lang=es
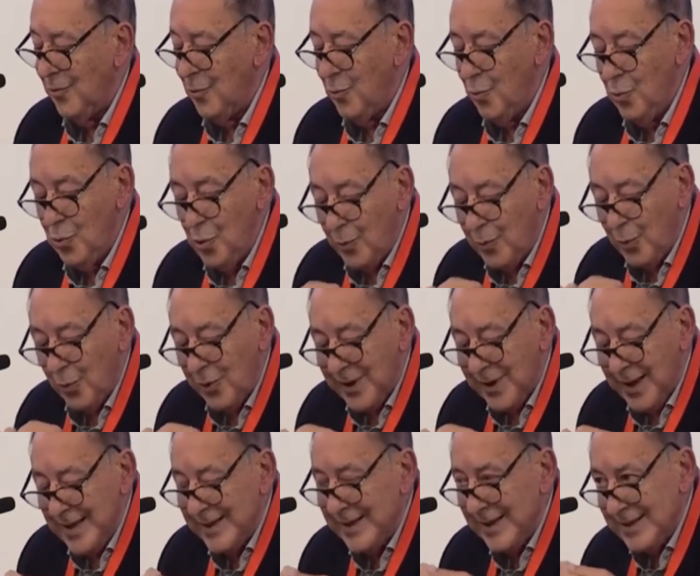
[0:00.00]
por cada
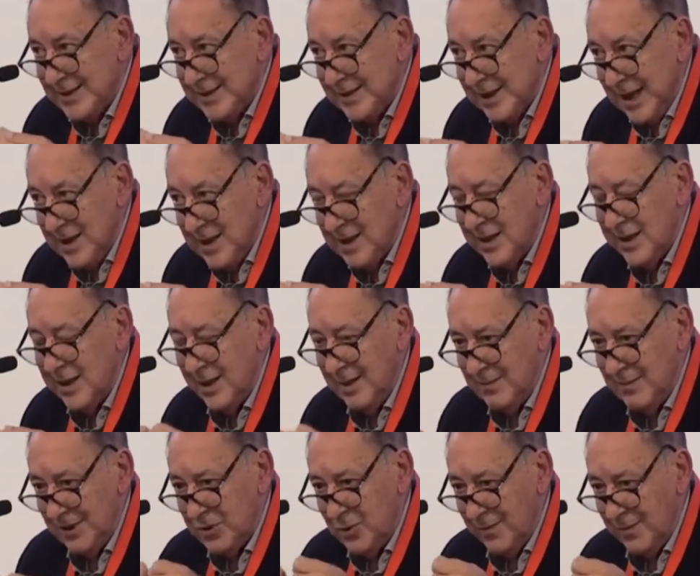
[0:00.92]
estancia, más o
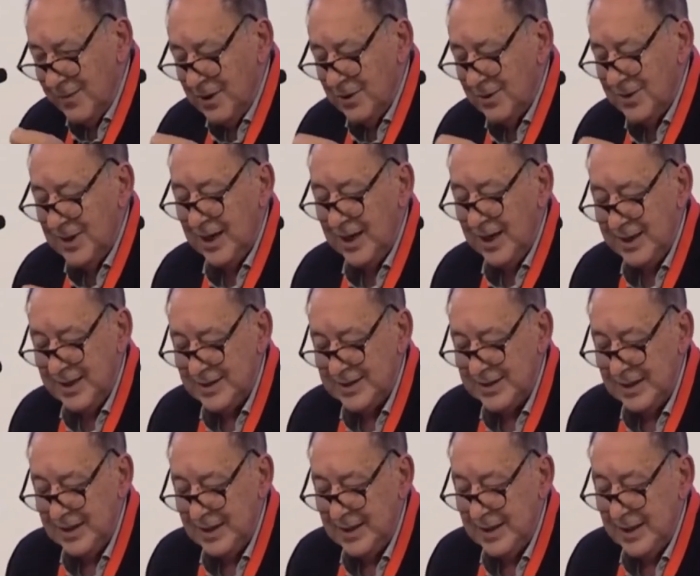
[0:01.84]
menos, de la casa,
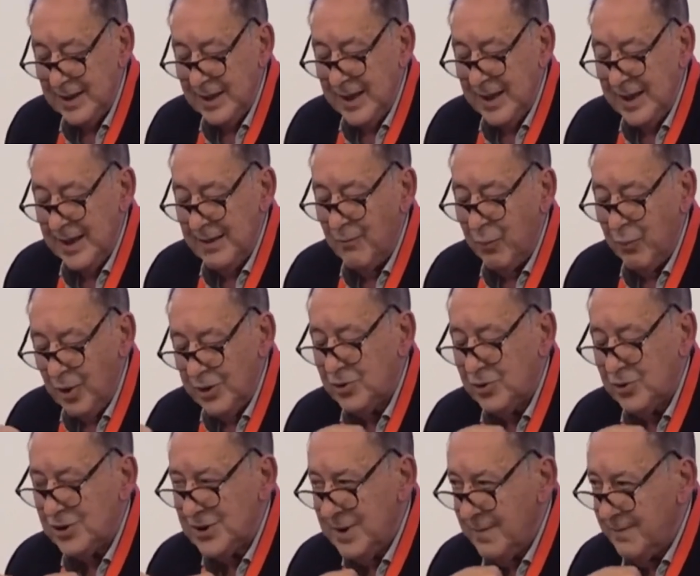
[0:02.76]
envueltos en
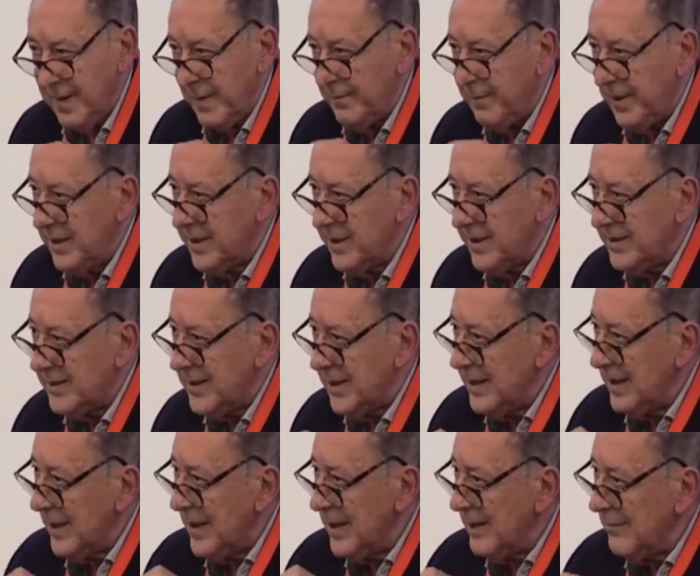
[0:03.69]
papel de seda a
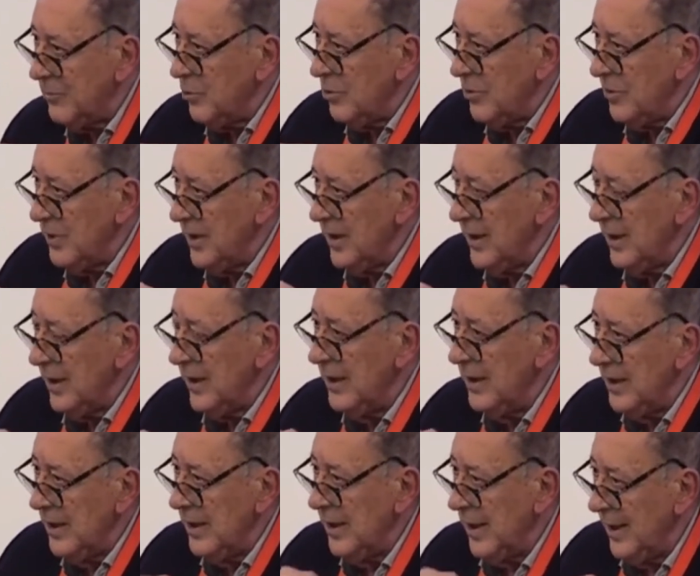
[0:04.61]
modo de, a
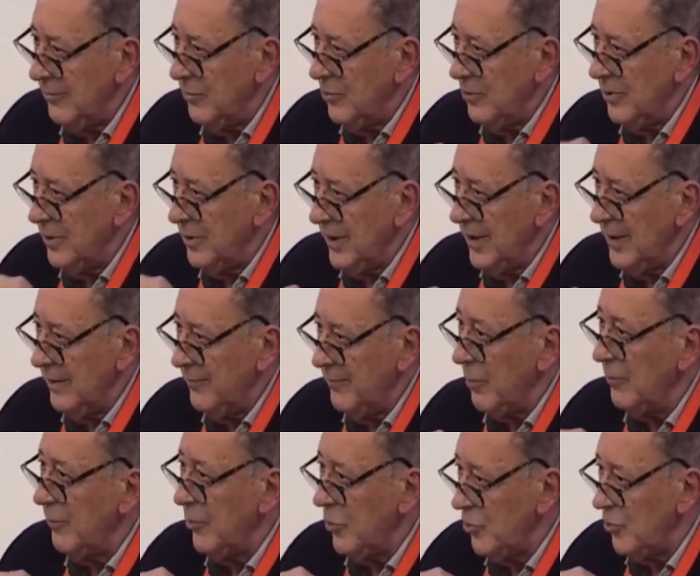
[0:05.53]
modo de
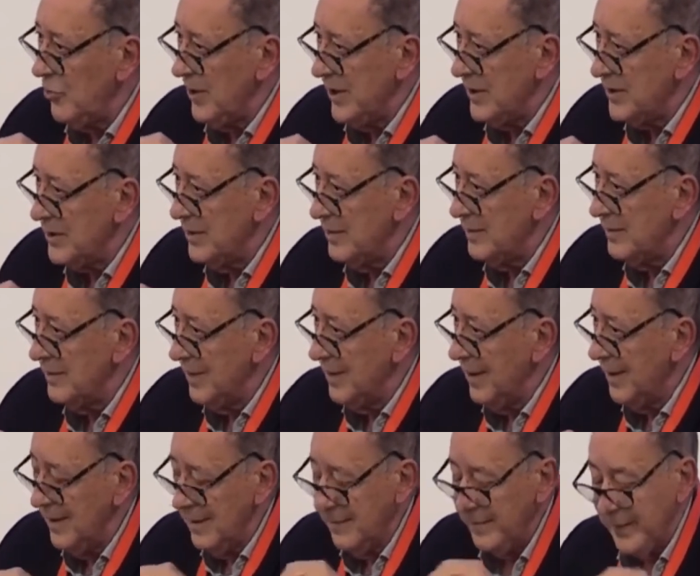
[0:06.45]
polvorones. ¿eh?
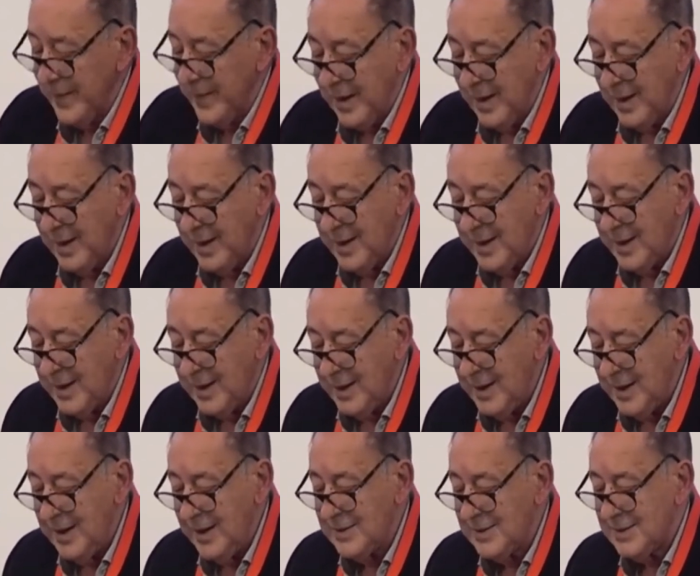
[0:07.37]
Y
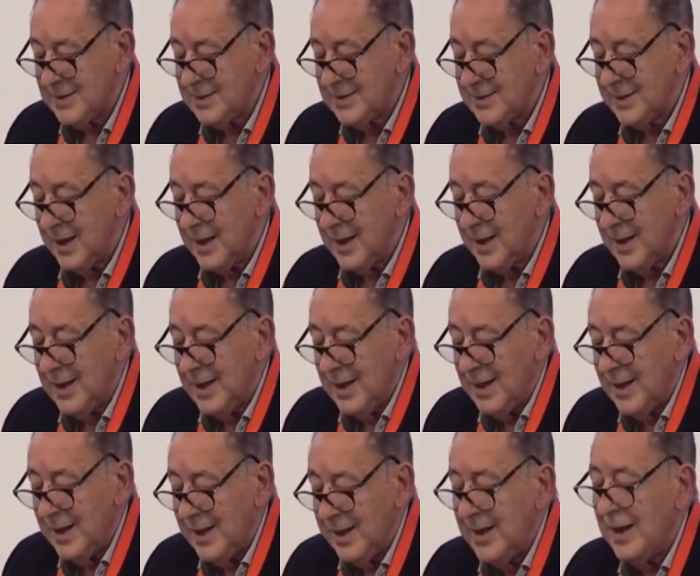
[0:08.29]
era
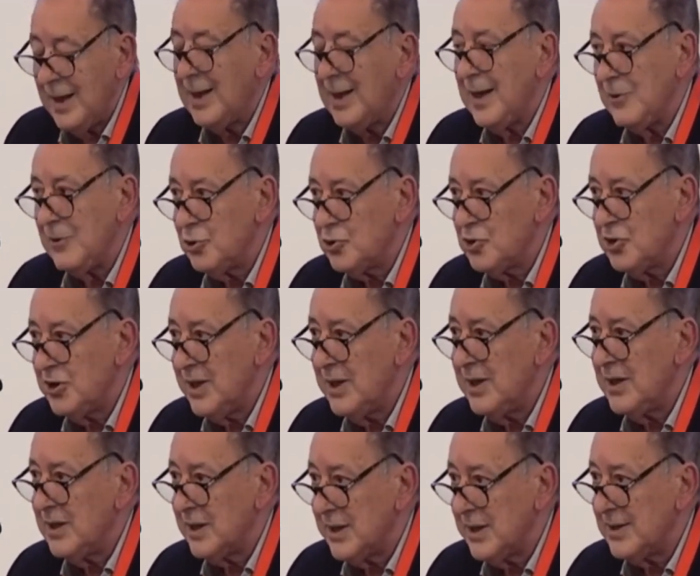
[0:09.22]
la noche que se
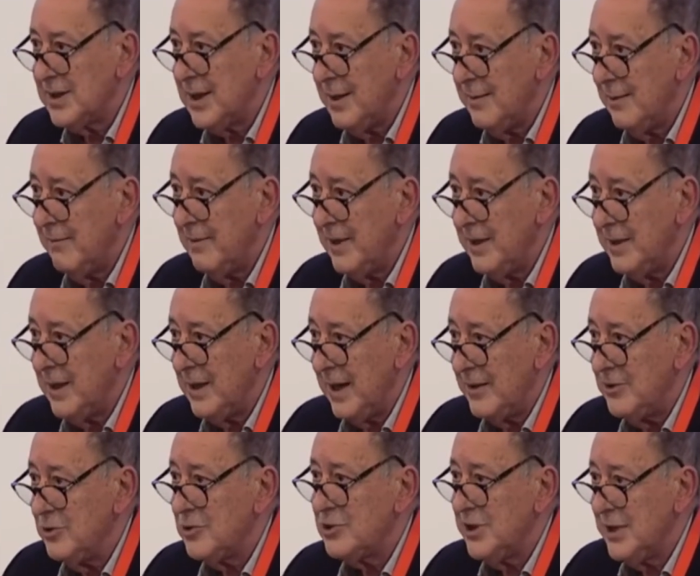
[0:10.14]
llamaba la noche de
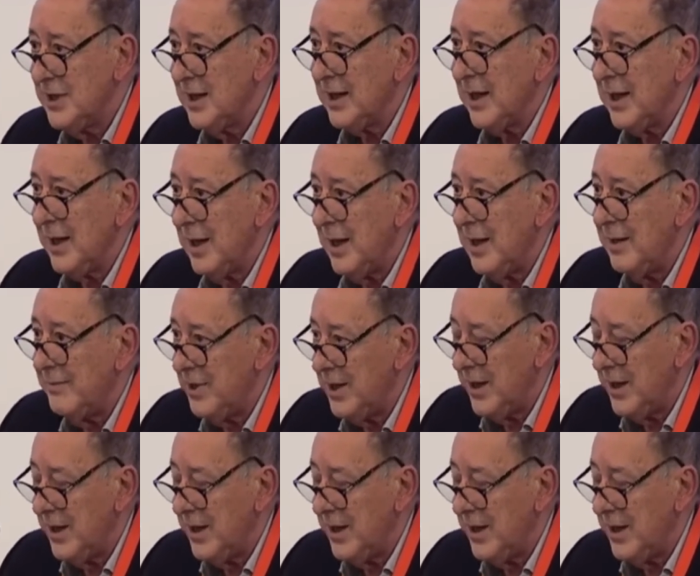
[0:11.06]
Caljamirá.